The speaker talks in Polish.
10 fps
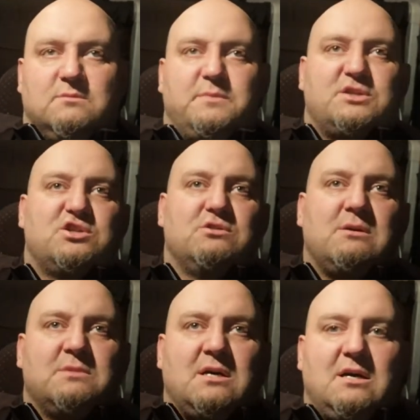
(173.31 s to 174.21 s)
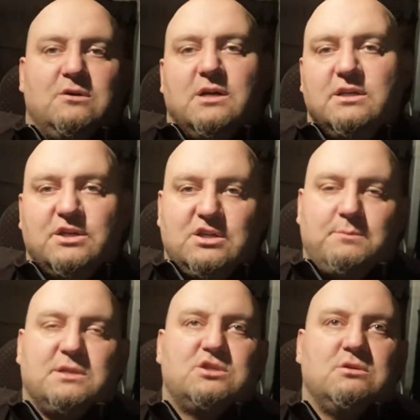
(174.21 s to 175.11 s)
patrzyłem na OLX-ie,
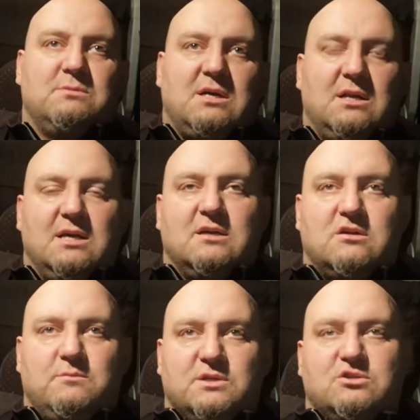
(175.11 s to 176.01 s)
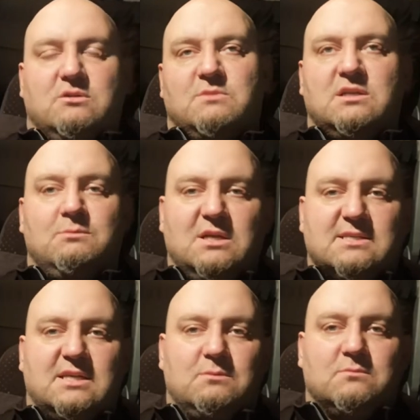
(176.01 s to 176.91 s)
patrzyłem na Allegro, patrzyłem na
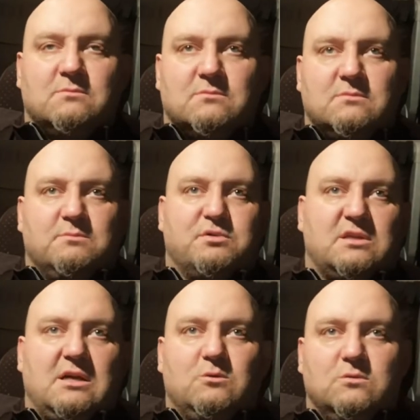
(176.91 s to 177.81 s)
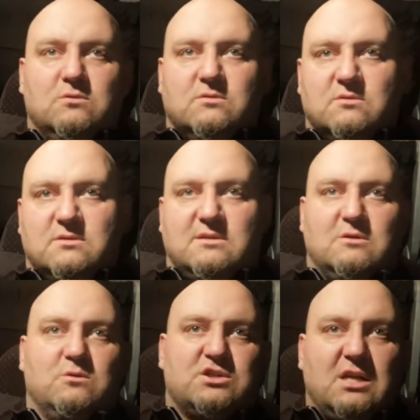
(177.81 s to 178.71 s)
niemieckim portalu z
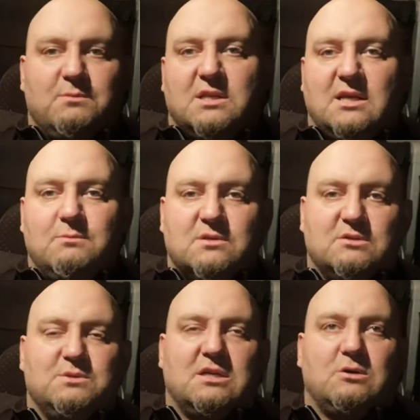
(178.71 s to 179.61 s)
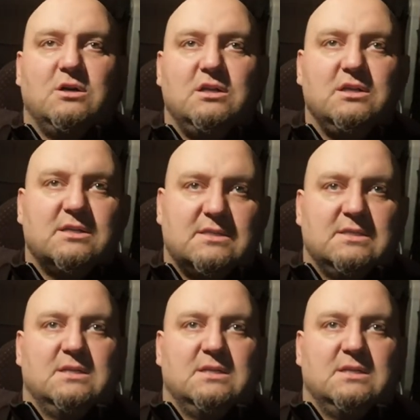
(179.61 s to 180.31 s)
ogłoszeniami takimi czymś jak OLX